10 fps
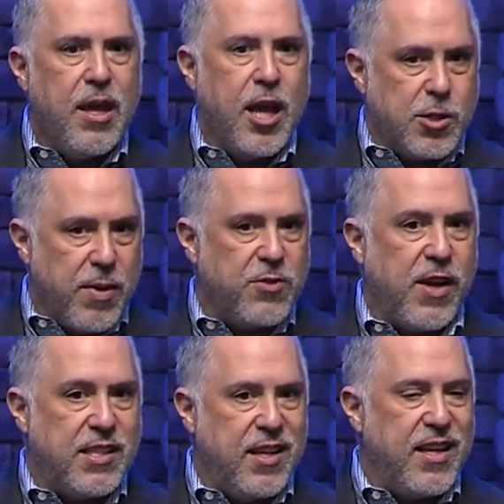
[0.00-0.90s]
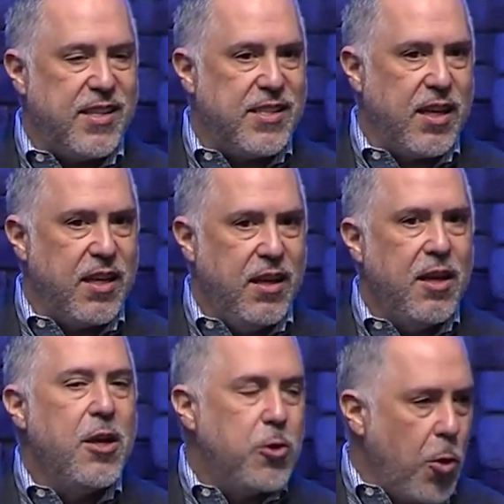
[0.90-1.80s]
Es más fácil a decir,
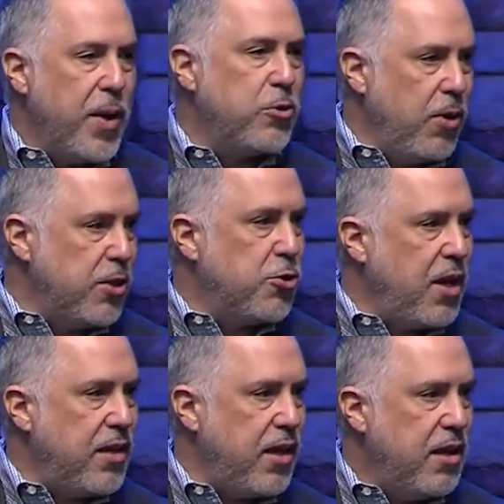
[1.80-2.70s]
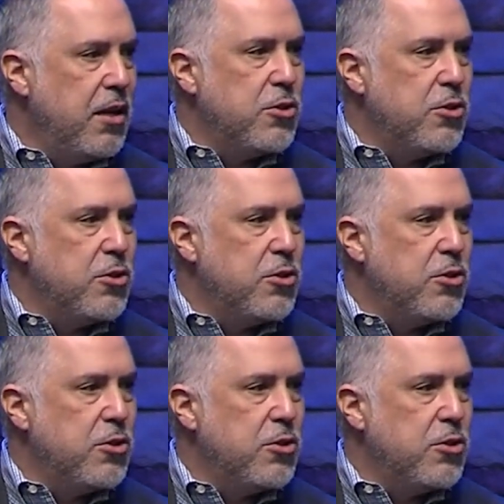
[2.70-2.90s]
toma tu lecho y anda.